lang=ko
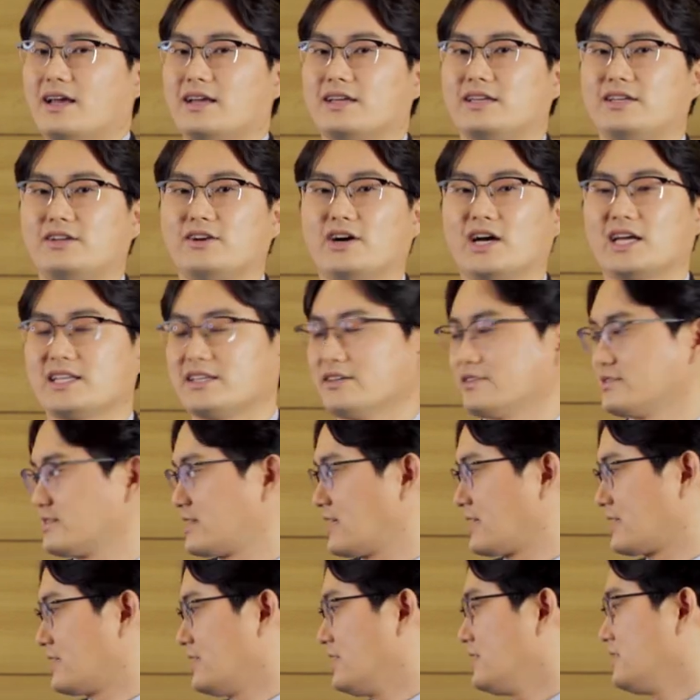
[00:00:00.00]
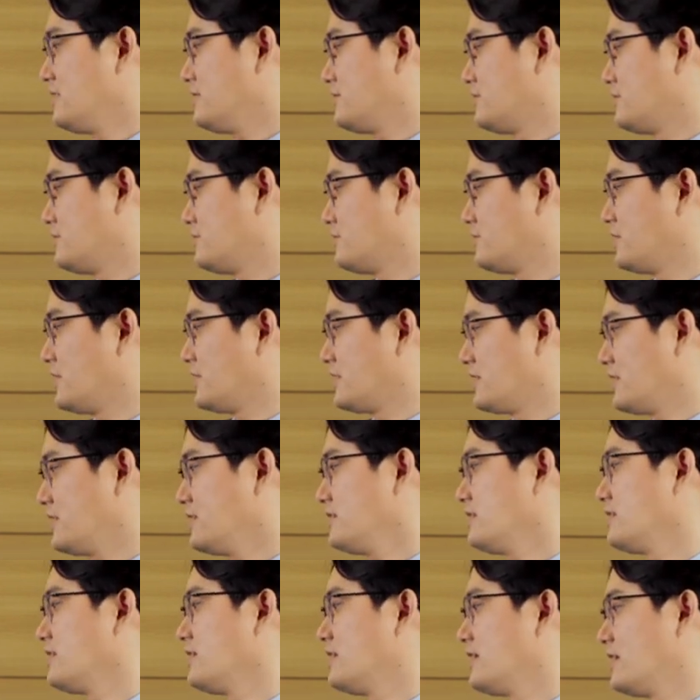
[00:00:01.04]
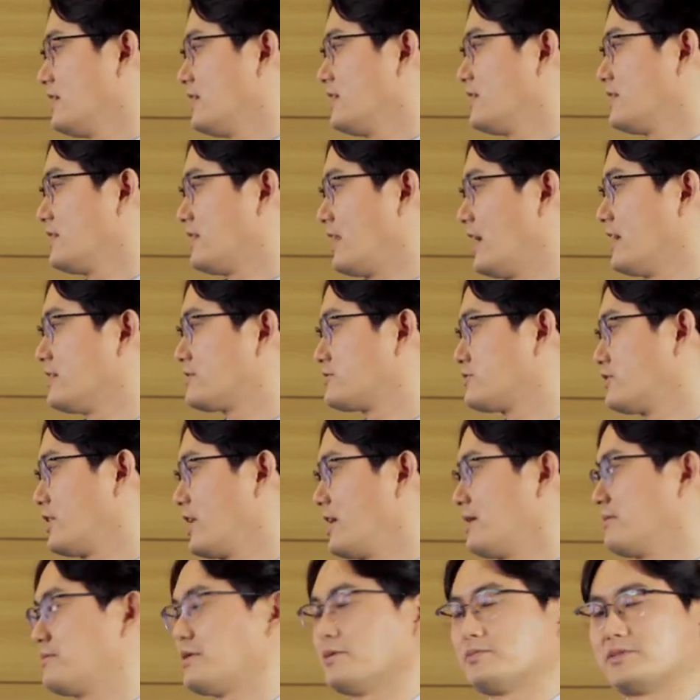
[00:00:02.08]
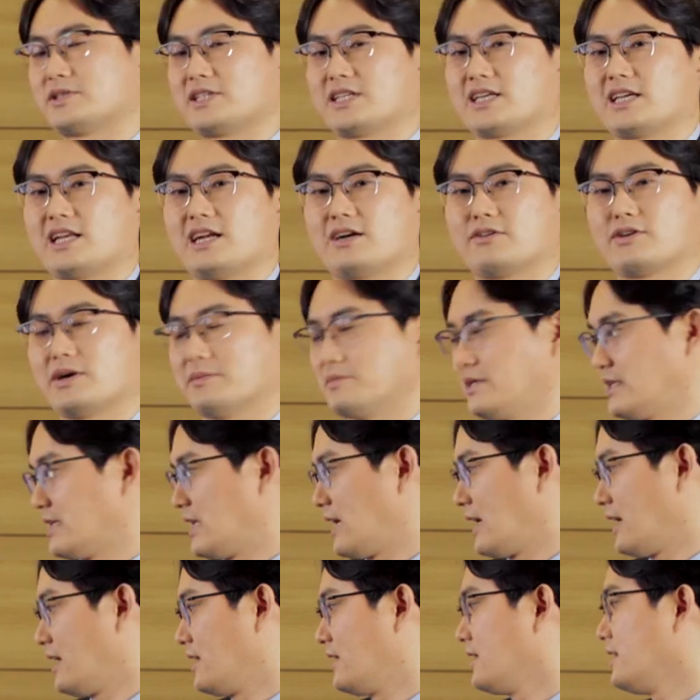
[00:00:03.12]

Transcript: 이러한 현상을 우리는 대수의 법칙이라고 합니다.